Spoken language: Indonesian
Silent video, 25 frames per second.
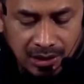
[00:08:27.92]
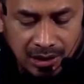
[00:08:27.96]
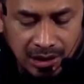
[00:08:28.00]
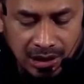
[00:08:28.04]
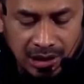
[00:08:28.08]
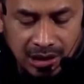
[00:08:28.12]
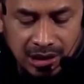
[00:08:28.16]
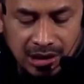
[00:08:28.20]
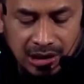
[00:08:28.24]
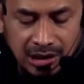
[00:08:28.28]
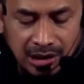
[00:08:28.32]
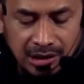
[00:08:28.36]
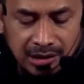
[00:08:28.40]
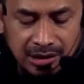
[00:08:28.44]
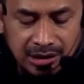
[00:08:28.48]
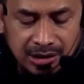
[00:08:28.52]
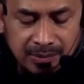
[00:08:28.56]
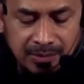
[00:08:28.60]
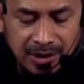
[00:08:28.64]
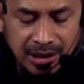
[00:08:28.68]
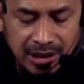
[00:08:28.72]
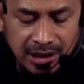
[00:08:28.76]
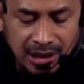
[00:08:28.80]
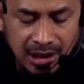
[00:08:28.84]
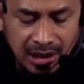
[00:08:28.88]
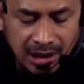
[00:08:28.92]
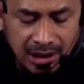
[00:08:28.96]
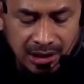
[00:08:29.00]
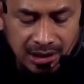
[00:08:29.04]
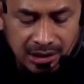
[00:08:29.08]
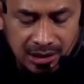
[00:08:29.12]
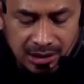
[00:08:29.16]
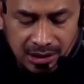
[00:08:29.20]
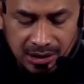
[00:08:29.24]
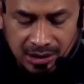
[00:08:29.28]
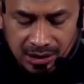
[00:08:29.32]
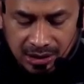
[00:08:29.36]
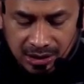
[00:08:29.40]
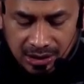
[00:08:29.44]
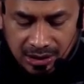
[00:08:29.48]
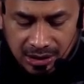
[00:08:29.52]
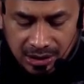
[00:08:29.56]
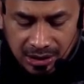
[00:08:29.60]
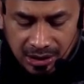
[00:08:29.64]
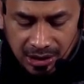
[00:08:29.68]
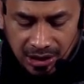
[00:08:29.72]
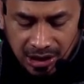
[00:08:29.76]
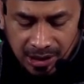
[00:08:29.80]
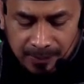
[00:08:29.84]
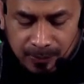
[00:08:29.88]
Eh, eh, di mana
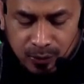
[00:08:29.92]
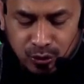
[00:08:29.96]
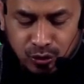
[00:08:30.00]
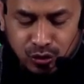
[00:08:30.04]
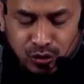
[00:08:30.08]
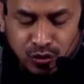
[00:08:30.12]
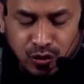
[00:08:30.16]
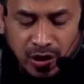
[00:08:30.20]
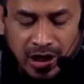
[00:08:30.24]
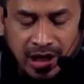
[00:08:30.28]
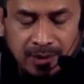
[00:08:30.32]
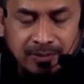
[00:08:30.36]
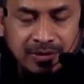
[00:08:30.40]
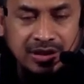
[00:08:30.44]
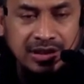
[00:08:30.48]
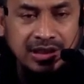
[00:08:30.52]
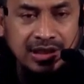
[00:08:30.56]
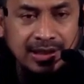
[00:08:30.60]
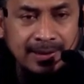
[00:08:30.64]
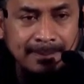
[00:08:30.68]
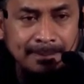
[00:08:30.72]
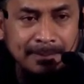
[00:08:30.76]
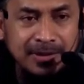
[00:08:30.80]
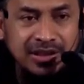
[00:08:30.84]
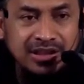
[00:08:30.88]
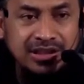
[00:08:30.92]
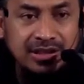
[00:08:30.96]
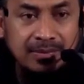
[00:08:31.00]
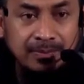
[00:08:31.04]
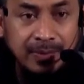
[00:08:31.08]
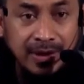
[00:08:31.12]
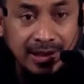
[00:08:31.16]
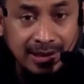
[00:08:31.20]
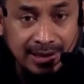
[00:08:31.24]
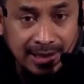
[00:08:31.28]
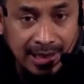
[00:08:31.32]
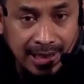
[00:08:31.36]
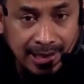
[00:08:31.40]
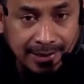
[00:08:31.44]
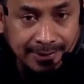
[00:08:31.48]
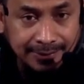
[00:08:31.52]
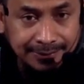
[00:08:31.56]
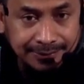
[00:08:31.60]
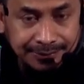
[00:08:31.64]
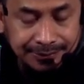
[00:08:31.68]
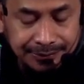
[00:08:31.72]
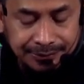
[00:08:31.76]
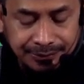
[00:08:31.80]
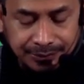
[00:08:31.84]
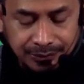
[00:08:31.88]
Ibnu Suhaim ini menyebarkan
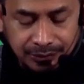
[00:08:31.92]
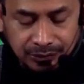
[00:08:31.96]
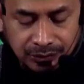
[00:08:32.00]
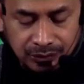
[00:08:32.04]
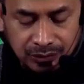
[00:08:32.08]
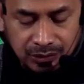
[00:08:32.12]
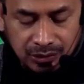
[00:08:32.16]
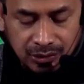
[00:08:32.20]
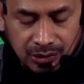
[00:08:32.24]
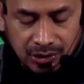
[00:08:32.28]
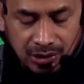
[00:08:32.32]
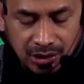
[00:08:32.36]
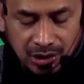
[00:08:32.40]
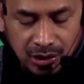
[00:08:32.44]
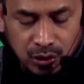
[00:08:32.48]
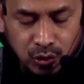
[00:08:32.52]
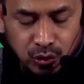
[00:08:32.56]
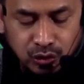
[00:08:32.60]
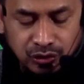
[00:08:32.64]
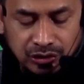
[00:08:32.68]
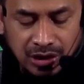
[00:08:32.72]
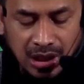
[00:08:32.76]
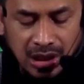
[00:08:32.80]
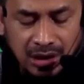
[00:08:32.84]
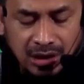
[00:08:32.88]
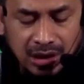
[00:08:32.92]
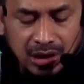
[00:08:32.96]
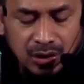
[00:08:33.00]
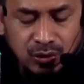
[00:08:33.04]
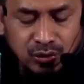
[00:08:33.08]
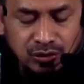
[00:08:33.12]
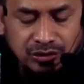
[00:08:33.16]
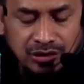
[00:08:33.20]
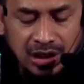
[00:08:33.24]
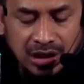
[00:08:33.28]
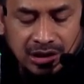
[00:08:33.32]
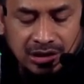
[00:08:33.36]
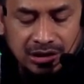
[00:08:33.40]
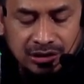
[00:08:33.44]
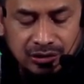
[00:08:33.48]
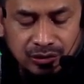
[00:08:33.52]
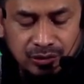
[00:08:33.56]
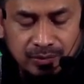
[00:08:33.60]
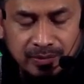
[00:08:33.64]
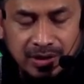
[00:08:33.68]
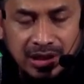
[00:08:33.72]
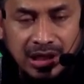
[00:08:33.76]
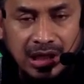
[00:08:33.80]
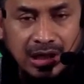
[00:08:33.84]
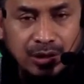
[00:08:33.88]
kedustaan-kedustaan
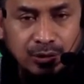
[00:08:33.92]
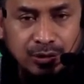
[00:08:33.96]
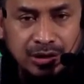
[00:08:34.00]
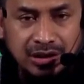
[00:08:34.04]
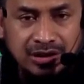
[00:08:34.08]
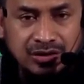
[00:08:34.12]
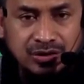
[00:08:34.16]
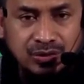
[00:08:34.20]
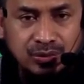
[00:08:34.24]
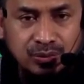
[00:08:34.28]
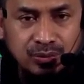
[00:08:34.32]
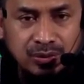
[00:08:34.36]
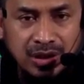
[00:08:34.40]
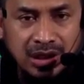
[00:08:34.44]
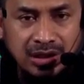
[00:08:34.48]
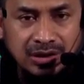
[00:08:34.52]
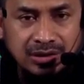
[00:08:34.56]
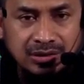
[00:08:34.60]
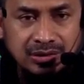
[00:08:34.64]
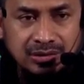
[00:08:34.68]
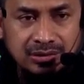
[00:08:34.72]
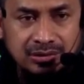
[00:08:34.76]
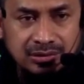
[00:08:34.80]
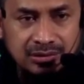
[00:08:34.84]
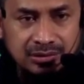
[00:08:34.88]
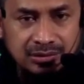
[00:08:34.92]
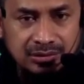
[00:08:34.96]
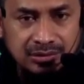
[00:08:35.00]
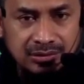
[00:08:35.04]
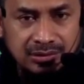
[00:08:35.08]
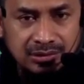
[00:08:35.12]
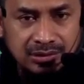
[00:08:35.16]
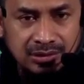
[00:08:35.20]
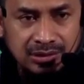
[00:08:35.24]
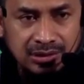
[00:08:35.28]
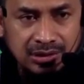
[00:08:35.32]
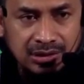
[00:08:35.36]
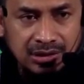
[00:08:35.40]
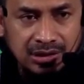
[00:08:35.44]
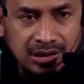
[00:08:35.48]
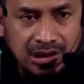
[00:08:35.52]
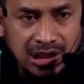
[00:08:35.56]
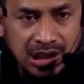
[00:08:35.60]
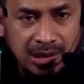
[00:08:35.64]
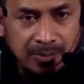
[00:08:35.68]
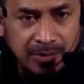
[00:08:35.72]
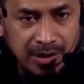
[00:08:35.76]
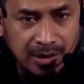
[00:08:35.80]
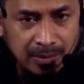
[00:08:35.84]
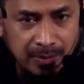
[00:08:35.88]
itu melalui surat
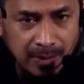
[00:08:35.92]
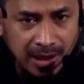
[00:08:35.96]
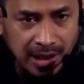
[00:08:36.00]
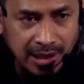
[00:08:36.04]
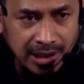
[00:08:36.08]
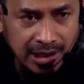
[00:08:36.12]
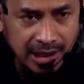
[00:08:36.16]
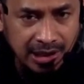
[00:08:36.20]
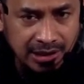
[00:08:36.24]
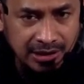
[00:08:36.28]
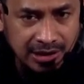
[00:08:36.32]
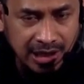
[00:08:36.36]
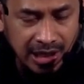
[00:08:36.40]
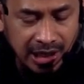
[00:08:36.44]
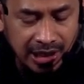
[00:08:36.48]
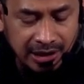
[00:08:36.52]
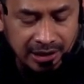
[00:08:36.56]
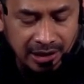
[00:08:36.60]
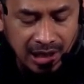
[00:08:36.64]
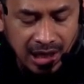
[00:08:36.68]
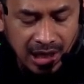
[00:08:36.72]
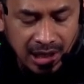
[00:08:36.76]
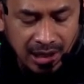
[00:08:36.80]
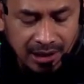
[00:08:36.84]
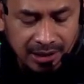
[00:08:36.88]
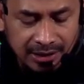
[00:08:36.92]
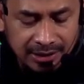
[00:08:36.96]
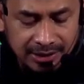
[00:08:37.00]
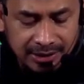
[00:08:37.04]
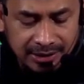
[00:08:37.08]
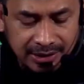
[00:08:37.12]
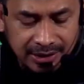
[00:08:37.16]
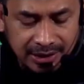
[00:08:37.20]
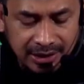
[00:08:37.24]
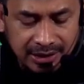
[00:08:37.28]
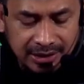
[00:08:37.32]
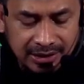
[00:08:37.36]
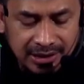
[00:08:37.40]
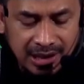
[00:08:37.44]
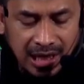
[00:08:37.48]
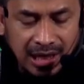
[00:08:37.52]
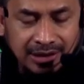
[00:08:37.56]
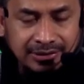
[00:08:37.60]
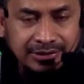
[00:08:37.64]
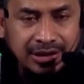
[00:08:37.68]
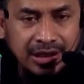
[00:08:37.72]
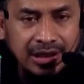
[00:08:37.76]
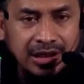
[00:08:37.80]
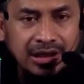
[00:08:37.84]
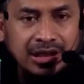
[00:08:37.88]
ke berbagai daerah di
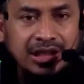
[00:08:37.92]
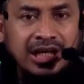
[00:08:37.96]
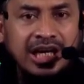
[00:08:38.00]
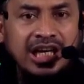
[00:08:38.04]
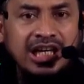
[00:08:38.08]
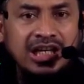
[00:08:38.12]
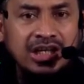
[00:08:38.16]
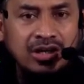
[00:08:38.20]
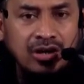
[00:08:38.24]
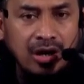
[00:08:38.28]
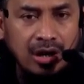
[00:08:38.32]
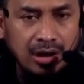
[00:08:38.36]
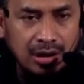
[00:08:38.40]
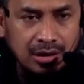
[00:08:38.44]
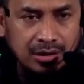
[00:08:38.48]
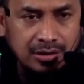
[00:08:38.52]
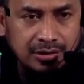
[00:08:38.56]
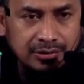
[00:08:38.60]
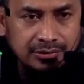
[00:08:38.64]
antaranya ke Irak.